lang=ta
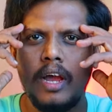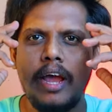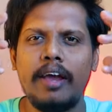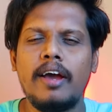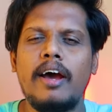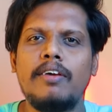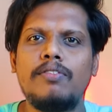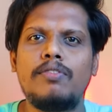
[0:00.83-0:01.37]
ஹே
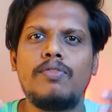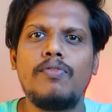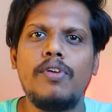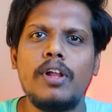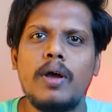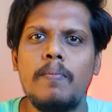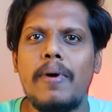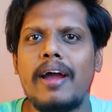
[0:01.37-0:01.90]
காய்ஸ்
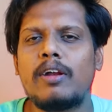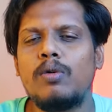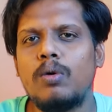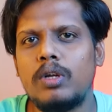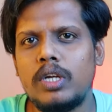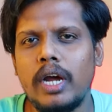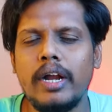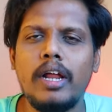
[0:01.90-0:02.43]
வெல்கம் பேக் டு
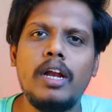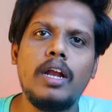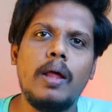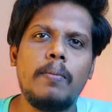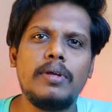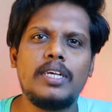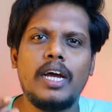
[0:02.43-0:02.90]
அவர் சேனல் நம்ம